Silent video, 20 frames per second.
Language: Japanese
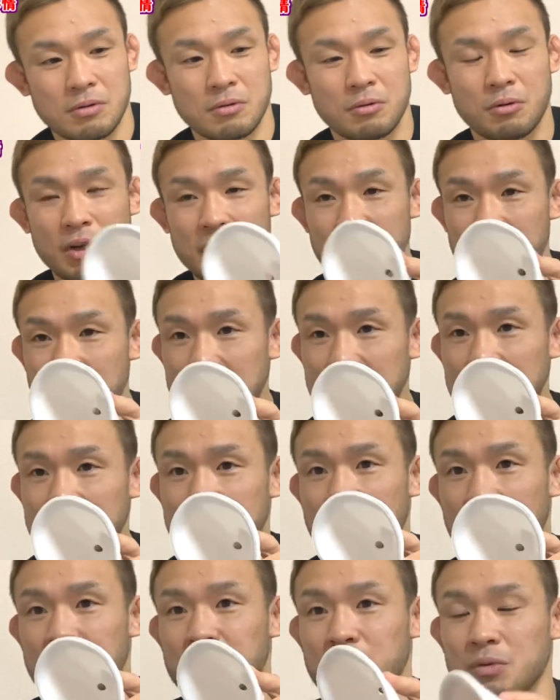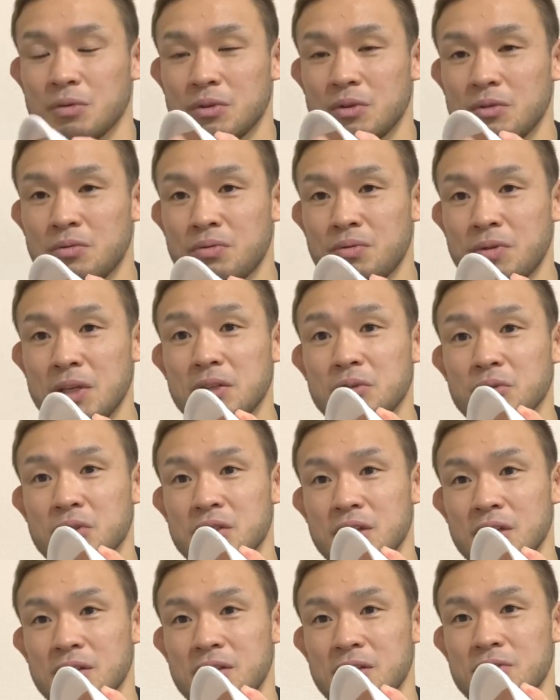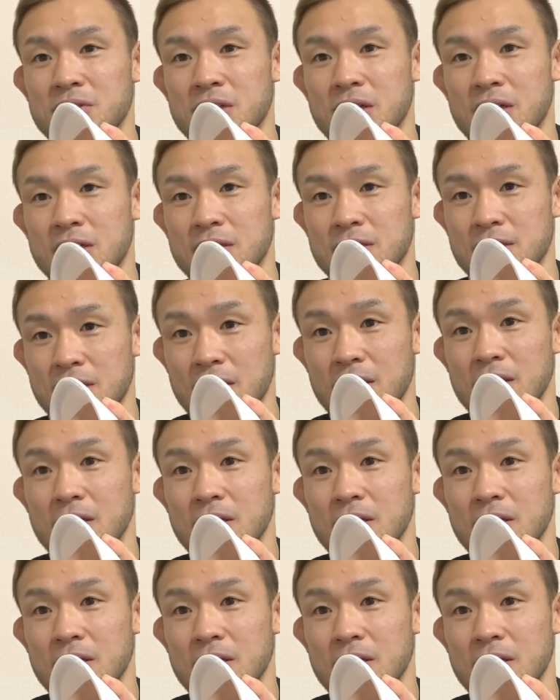これぐらいだったらもうフィットしちゃってるじゃないですか。